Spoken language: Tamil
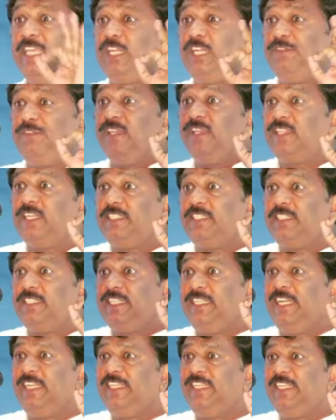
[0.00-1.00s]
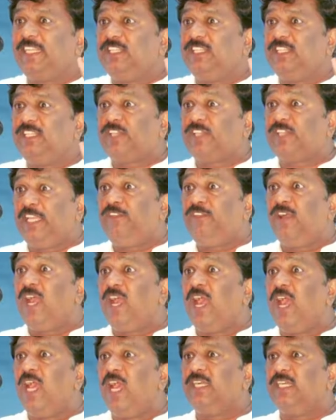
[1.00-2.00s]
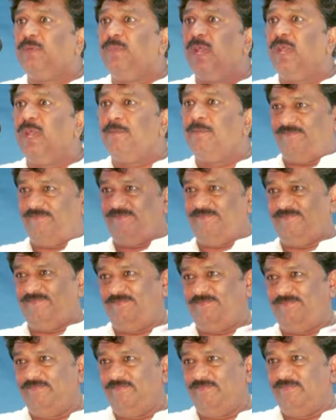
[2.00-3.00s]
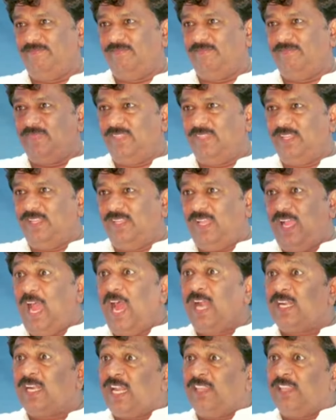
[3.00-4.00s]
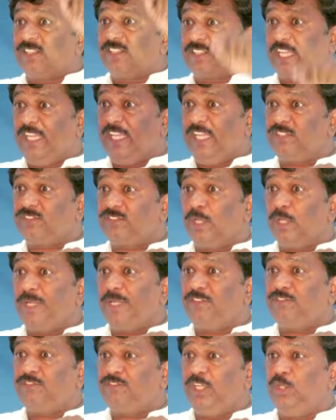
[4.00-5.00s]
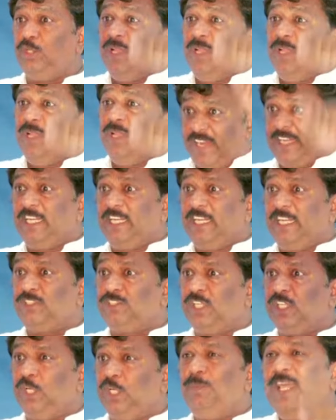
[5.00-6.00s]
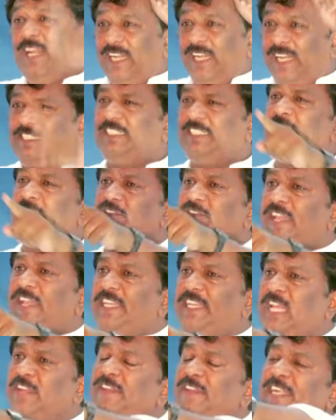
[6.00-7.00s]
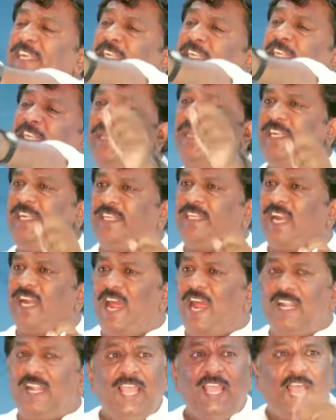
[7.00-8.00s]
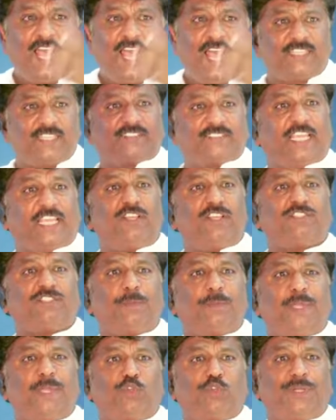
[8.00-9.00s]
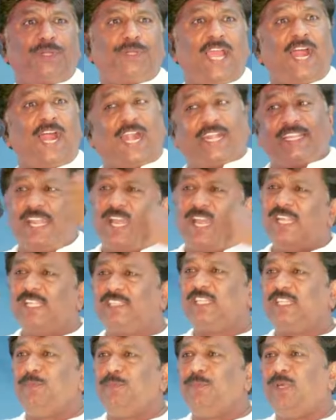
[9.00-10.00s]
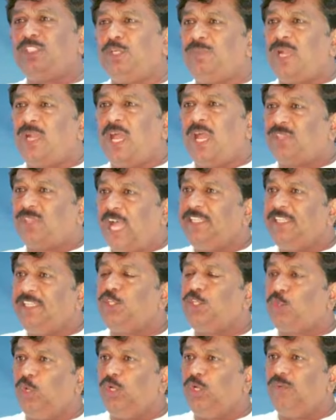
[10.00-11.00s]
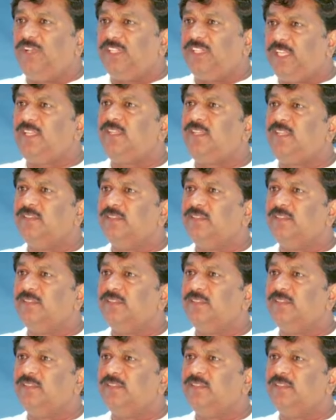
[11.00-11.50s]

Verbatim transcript: இருபத்தெட்டு என்கிறது சைவ ஆகமம் ஆனால் அந்த சைவ சமயத்திலும் வைணவத்திலும் லட்சியம் வைக்க வேண்டாம் என்றால் அந்த சைவ சமயத்தினுடைய அடையாளத்தை மட்டும் நாம் தாங்கிக் கொள்வது